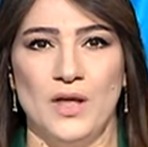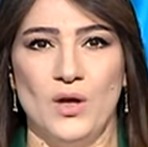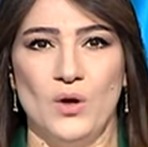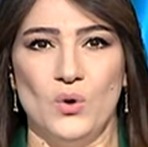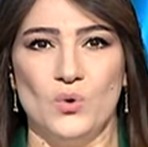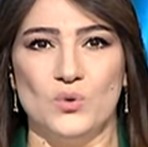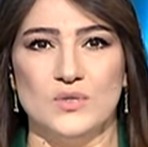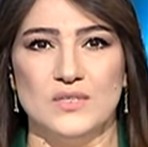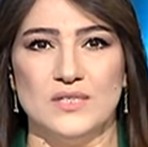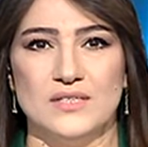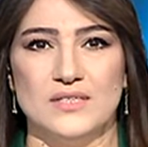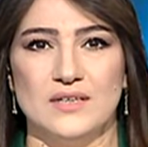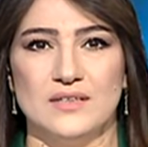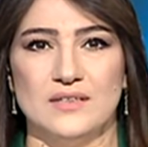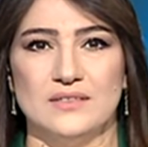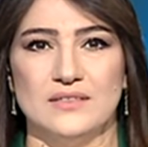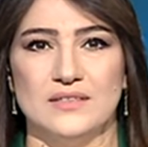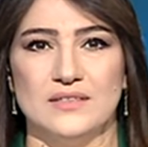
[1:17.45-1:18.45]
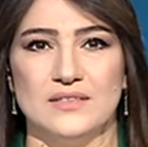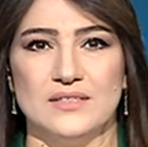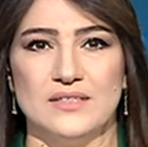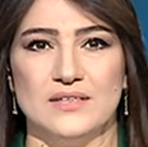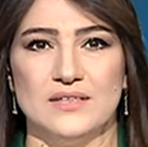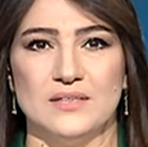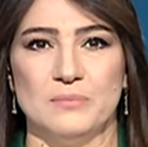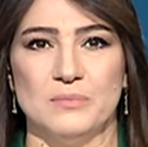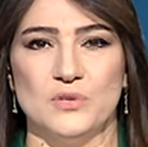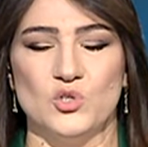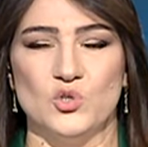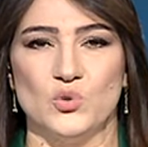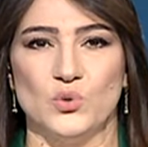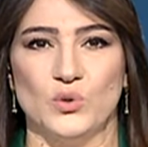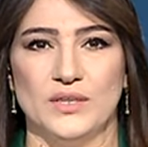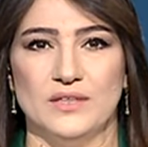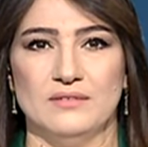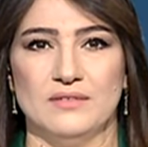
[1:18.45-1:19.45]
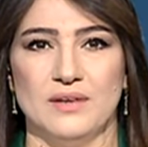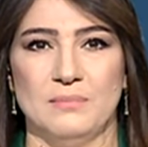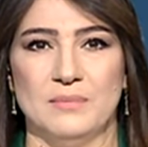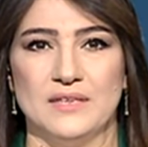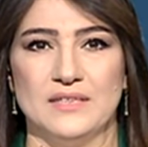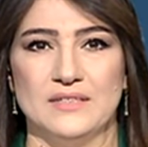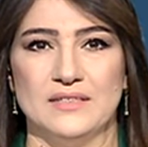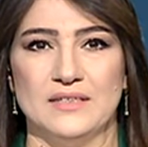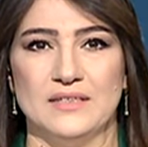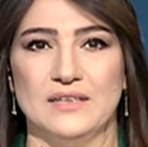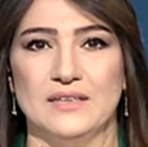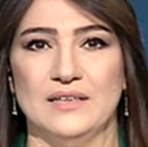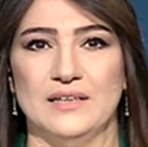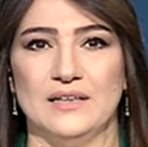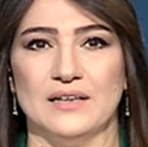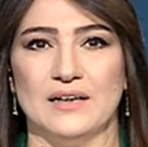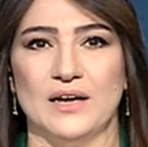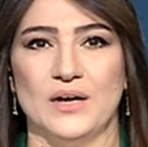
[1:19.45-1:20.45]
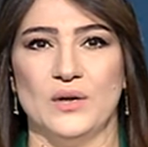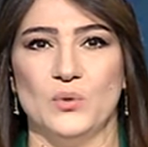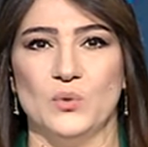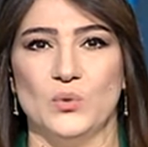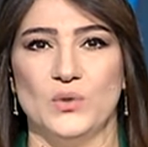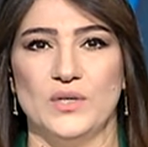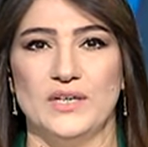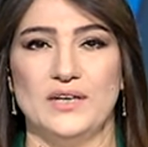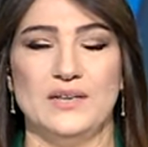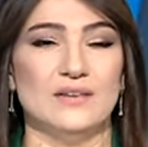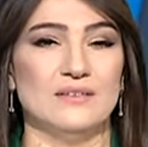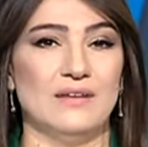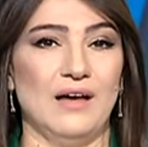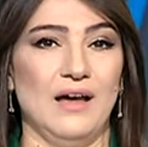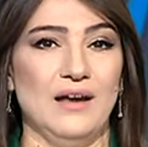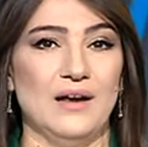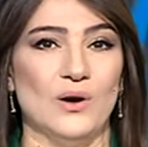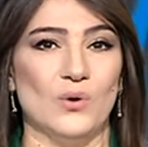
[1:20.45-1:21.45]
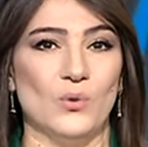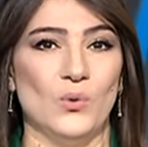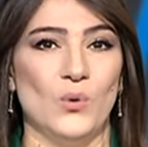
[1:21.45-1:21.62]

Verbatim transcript: خصص لدراسة مشروع تمهيدي لقانون يتعلق